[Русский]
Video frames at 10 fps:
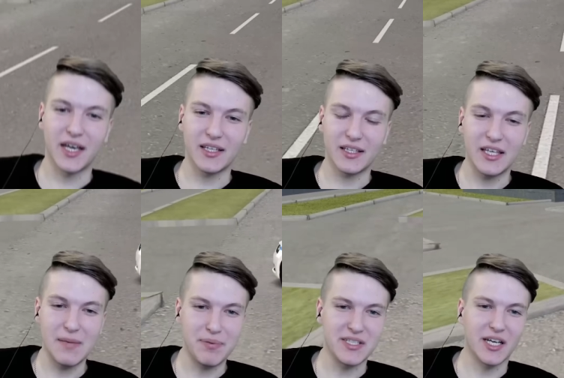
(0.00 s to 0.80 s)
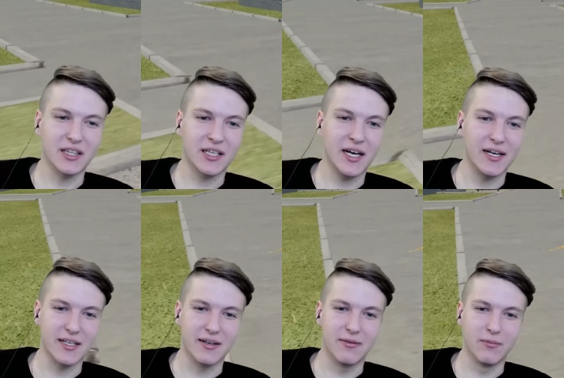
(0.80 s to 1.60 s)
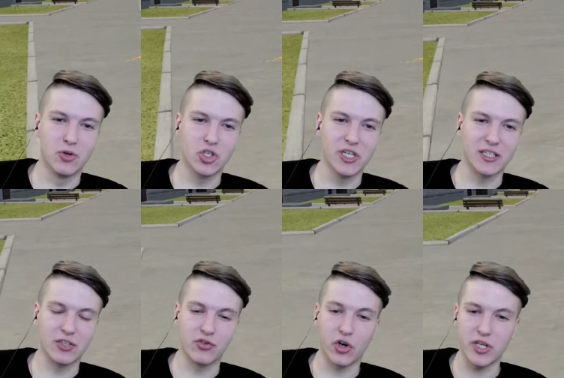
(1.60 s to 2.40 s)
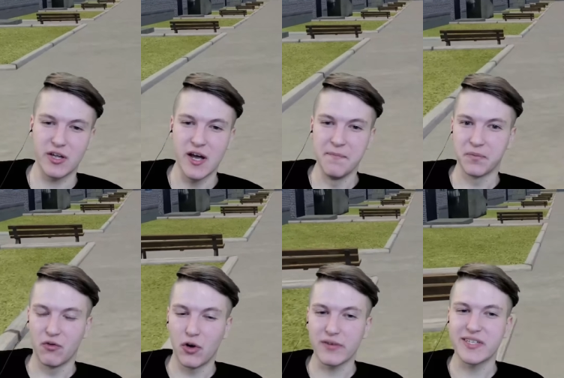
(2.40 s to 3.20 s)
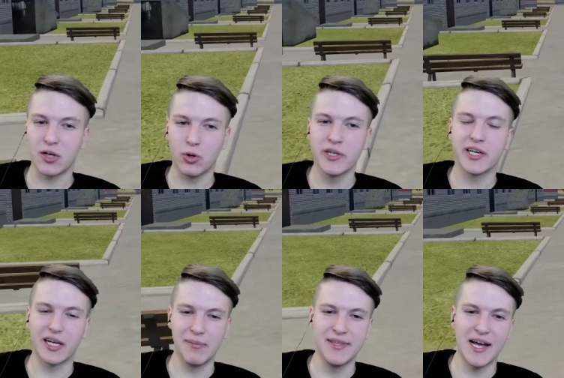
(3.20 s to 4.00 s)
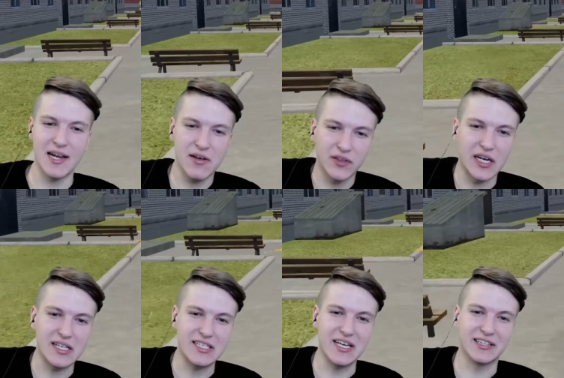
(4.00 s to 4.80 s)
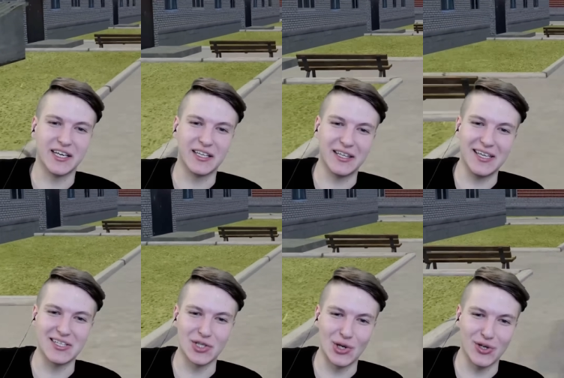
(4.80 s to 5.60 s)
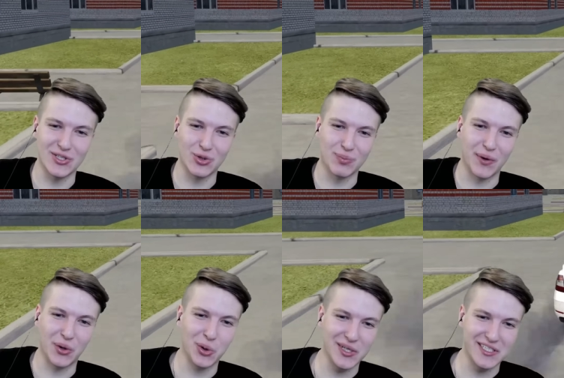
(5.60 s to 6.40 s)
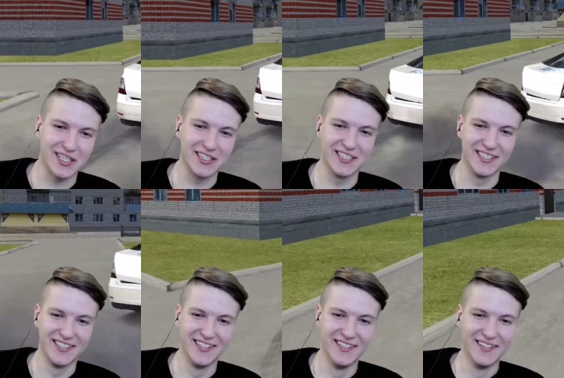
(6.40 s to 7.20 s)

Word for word: Какие 50к? Мужик, ты вроде вор в законе, криминальный авторитет. Какие слезы, успокойся ты.